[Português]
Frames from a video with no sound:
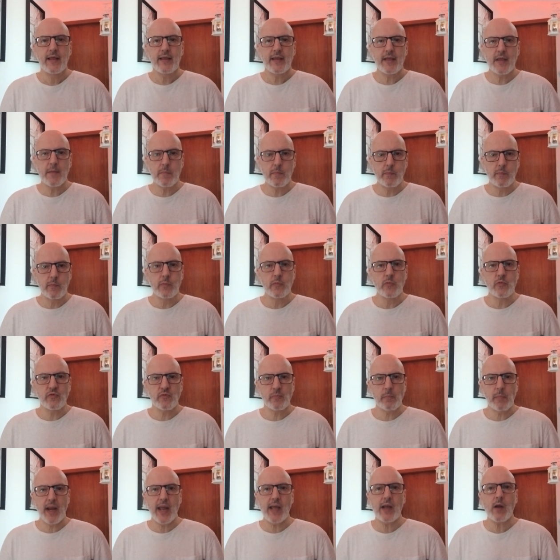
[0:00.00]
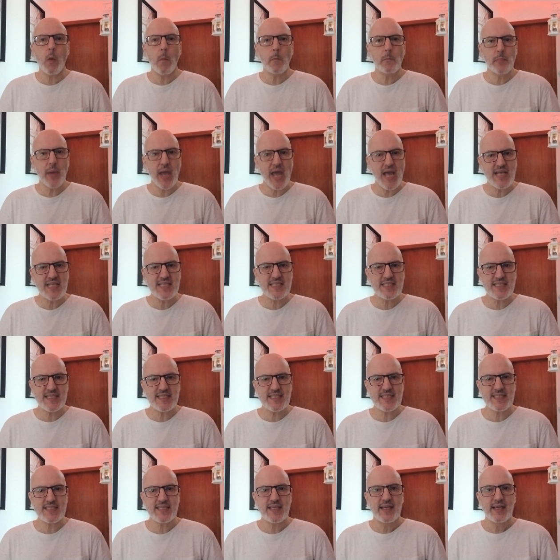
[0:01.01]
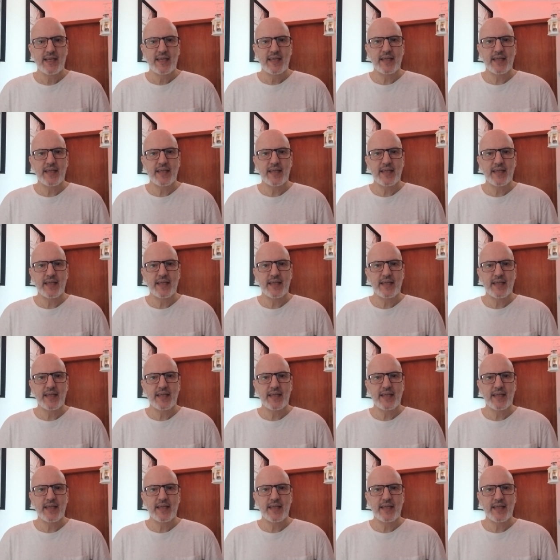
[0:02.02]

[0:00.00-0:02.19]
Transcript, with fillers: que nos pregam peças